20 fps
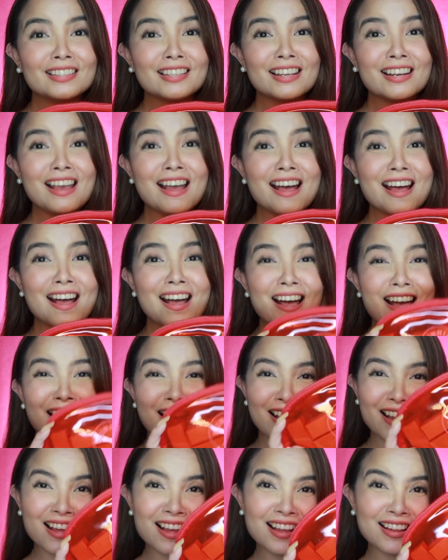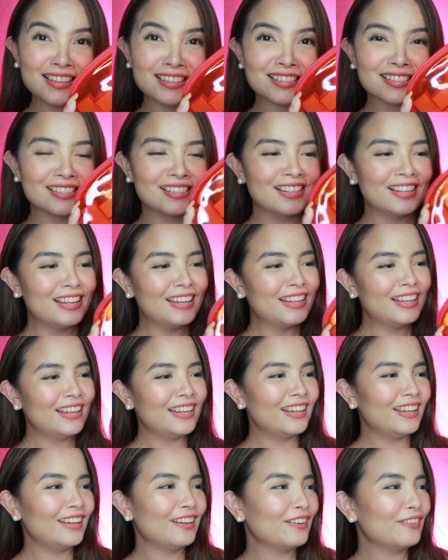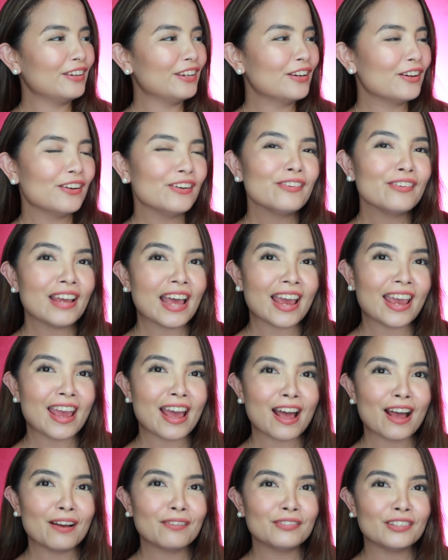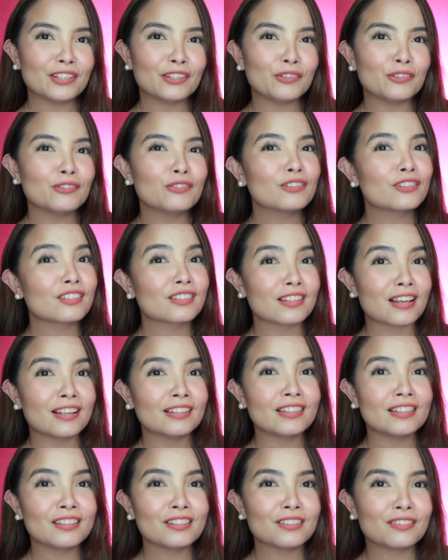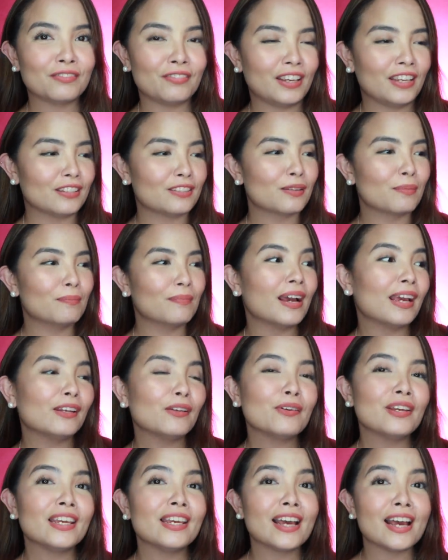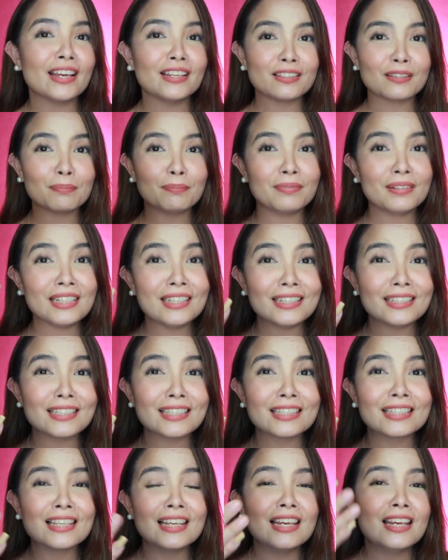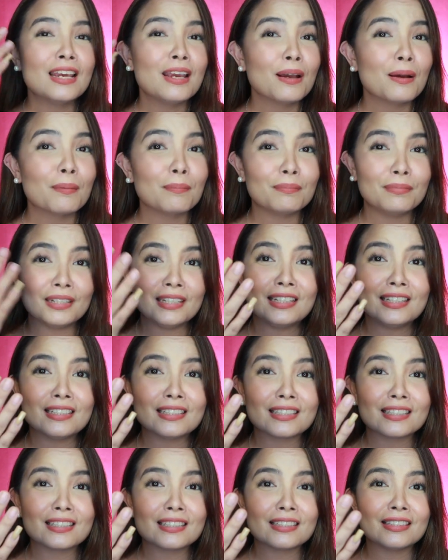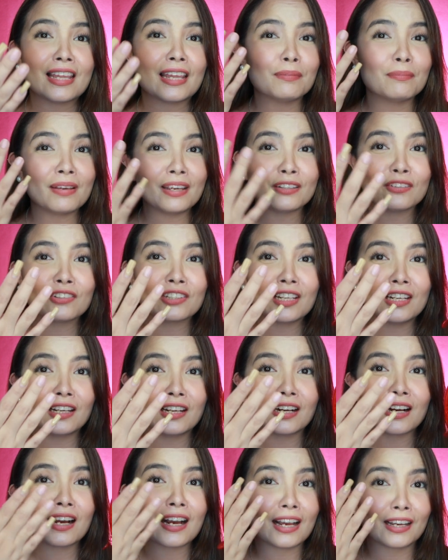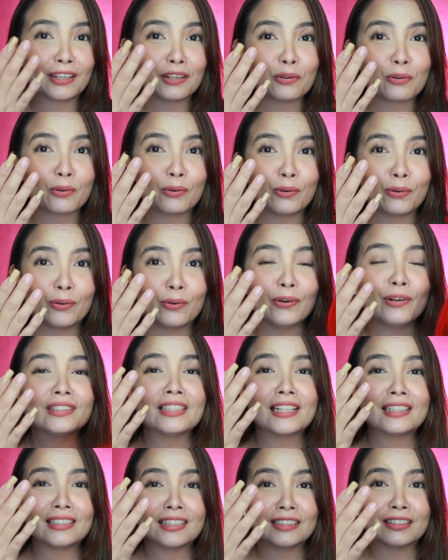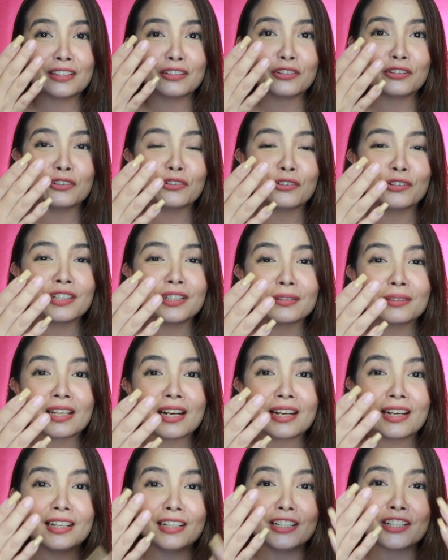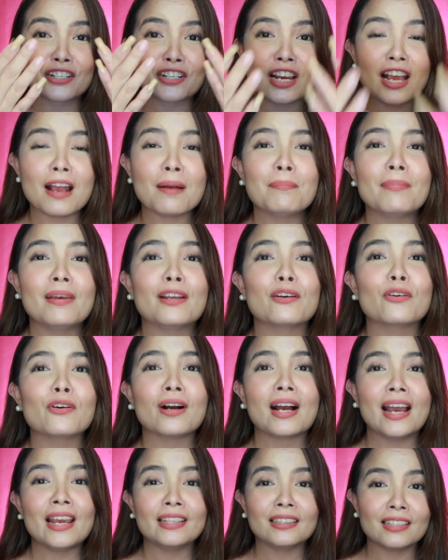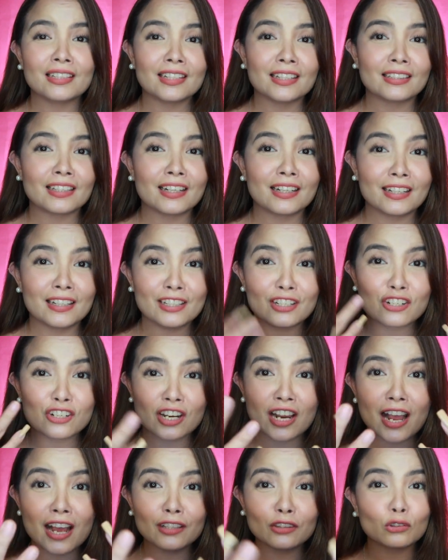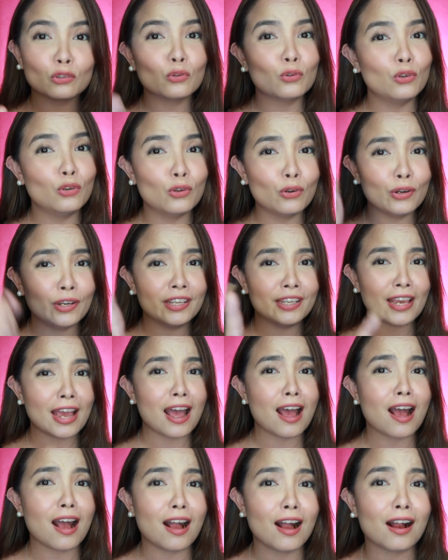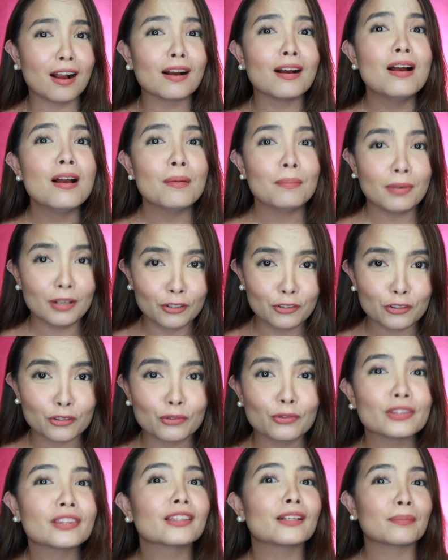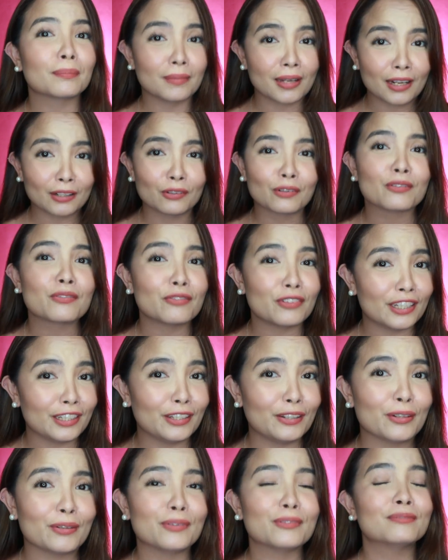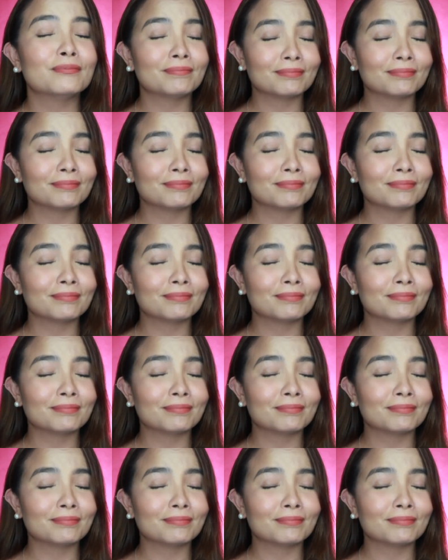Tada! Here we go. I have the new Sunny Space. By the way, guys, please, please, deadmine nyo na lang ang aking kuko. Dahil tignan nyo, natanggal siya. Pero kahit na natanggal siya, tuloy ang pag-shoot ng bagong video.